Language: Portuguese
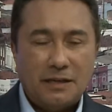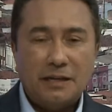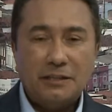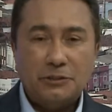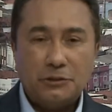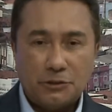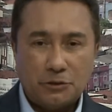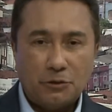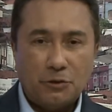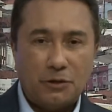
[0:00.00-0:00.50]
A
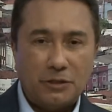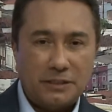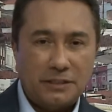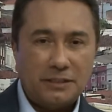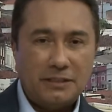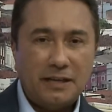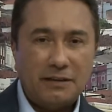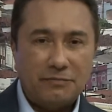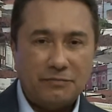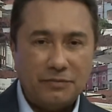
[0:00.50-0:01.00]

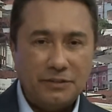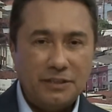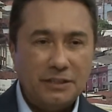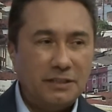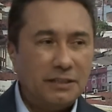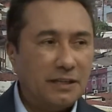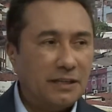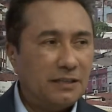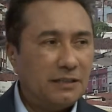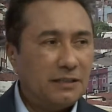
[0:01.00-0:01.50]
história da
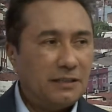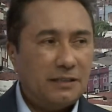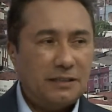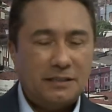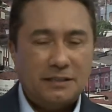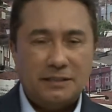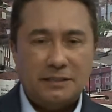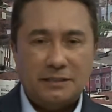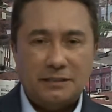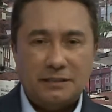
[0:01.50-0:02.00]
vida,
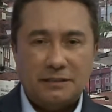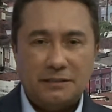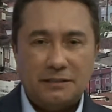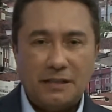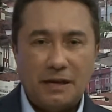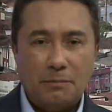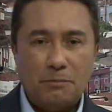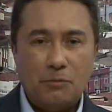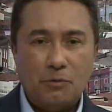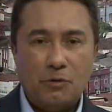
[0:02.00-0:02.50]

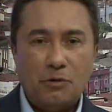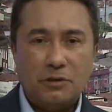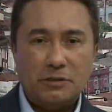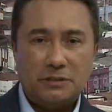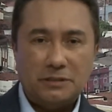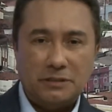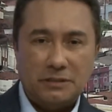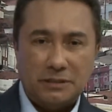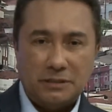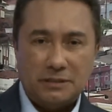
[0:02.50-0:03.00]
da
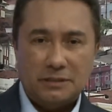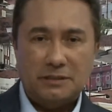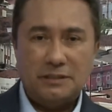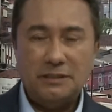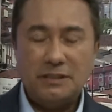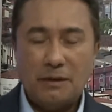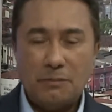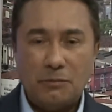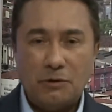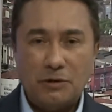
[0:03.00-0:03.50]
morte
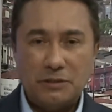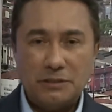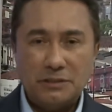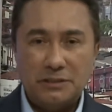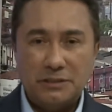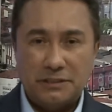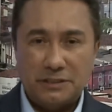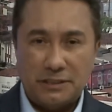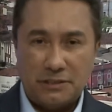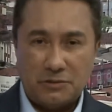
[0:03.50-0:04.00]
e da
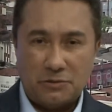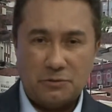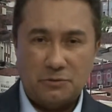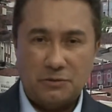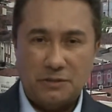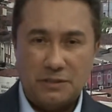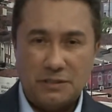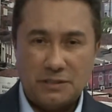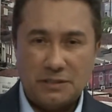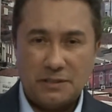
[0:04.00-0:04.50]
morte de
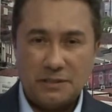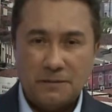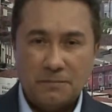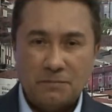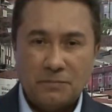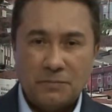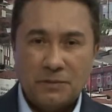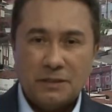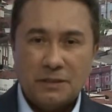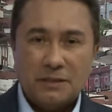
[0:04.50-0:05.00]
Jesus.
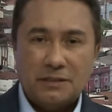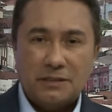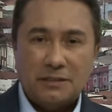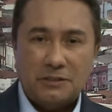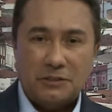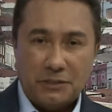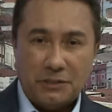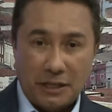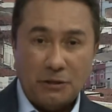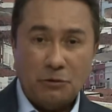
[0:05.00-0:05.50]

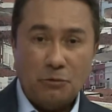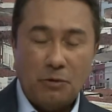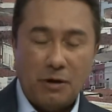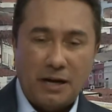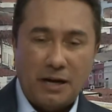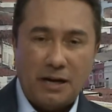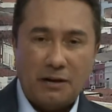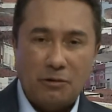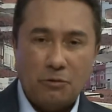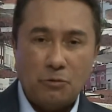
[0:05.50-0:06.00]
Está no
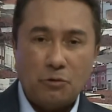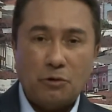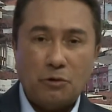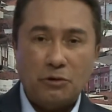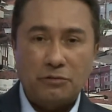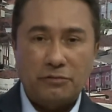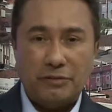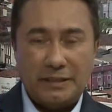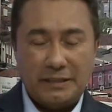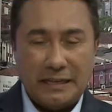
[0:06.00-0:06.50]
ar o
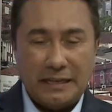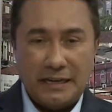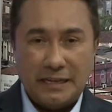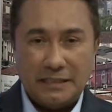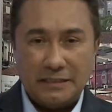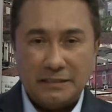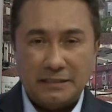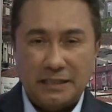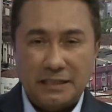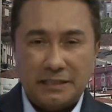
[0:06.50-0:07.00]
Correio
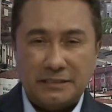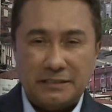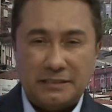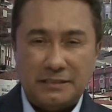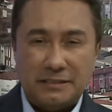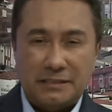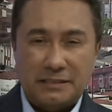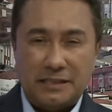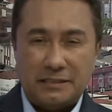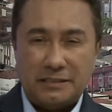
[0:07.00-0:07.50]
Verdade
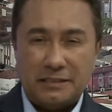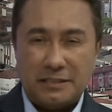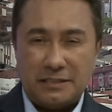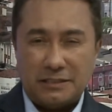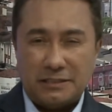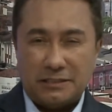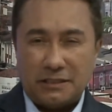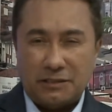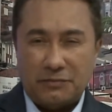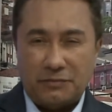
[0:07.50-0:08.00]
neste, nesta
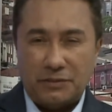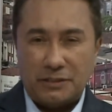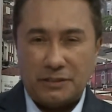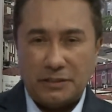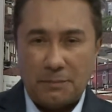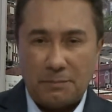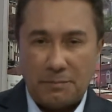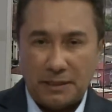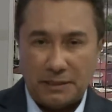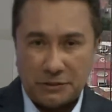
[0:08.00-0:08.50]
sexta-feira
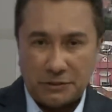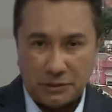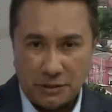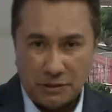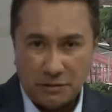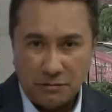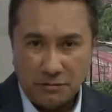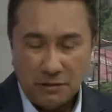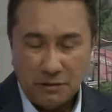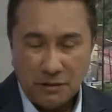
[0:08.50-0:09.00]
da
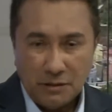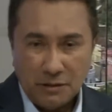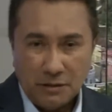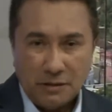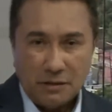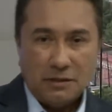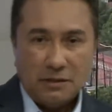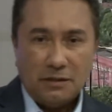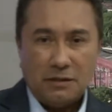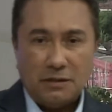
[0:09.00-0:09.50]
paixão,
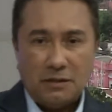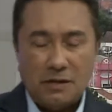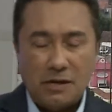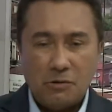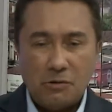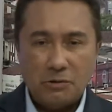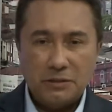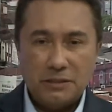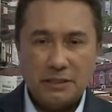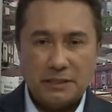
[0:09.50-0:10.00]

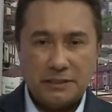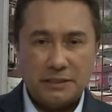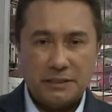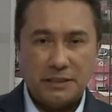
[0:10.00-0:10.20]
aonde a